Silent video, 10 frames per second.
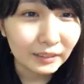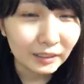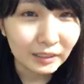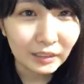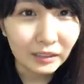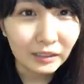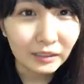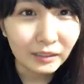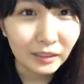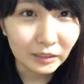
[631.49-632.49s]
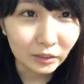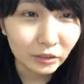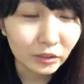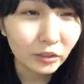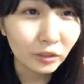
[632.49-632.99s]
じゃあねあと
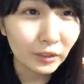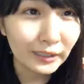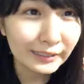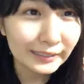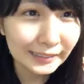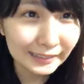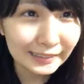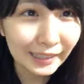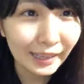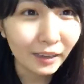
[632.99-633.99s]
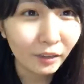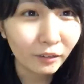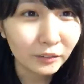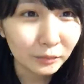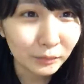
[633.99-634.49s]
ちょっとお話しして
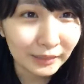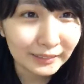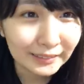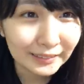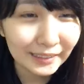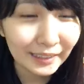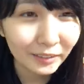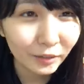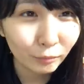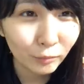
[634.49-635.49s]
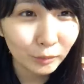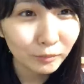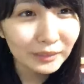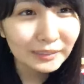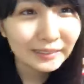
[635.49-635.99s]
おしまいにしたいと思い
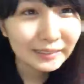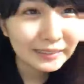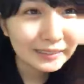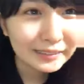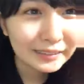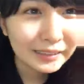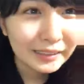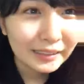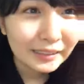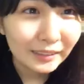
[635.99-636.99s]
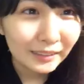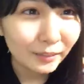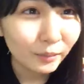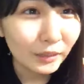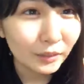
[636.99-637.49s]
ます
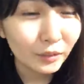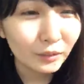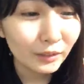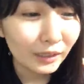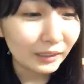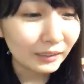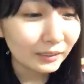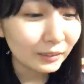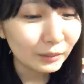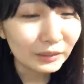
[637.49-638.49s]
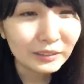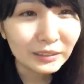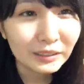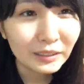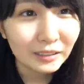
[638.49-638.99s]
でもね今日はそう
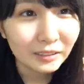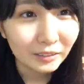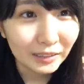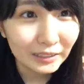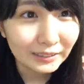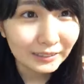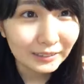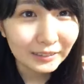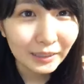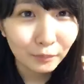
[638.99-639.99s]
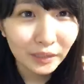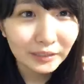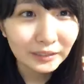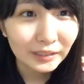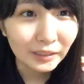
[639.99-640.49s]
SNS を大事にして
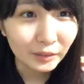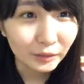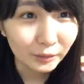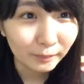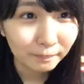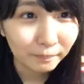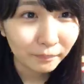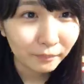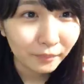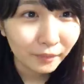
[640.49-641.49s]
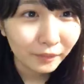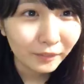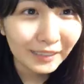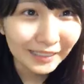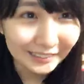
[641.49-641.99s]
ますっていう
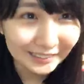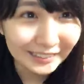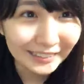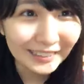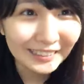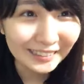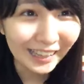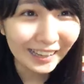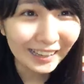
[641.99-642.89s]
お話でした